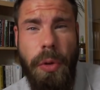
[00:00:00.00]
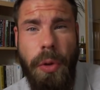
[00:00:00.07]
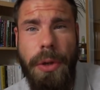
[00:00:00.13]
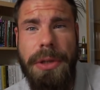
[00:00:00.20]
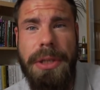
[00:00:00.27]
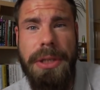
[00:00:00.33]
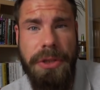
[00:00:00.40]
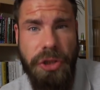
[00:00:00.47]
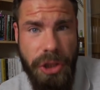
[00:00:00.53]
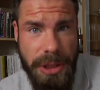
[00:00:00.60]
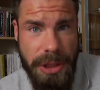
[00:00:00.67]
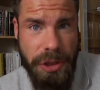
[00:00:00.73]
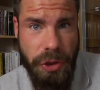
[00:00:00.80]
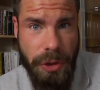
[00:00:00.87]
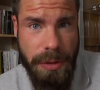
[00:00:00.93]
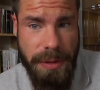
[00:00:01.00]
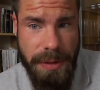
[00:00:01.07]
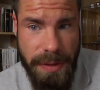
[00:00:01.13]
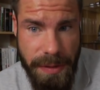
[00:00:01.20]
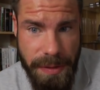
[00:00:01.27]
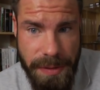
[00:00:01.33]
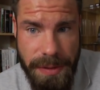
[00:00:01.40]
heute in China schon
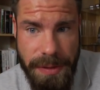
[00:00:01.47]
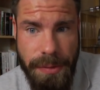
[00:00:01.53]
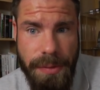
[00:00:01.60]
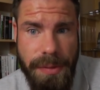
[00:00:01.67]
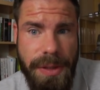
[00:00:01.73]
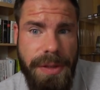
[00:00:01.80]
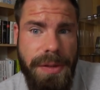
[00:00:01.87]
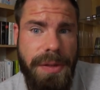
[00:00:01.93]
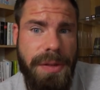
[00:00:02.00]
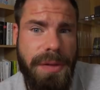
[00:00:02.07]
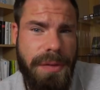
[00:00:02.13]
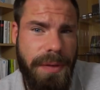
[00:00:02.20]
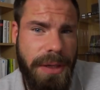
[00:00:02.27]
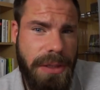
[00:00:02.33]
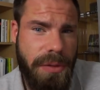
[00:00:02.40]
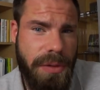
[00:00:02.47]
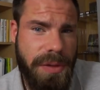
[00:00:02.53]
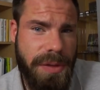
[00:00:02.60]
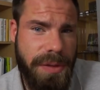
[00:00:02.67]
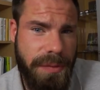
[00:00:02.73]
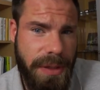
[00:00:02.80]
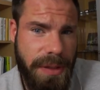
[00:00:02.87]
getestet und seit
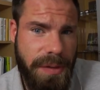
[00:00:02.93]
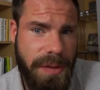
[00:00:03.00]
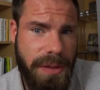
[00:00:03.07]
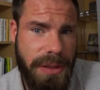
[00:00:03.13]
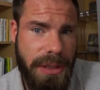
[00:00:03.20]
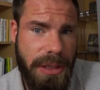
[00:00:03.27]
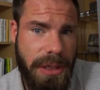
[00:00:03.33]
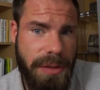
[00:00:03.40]
2020,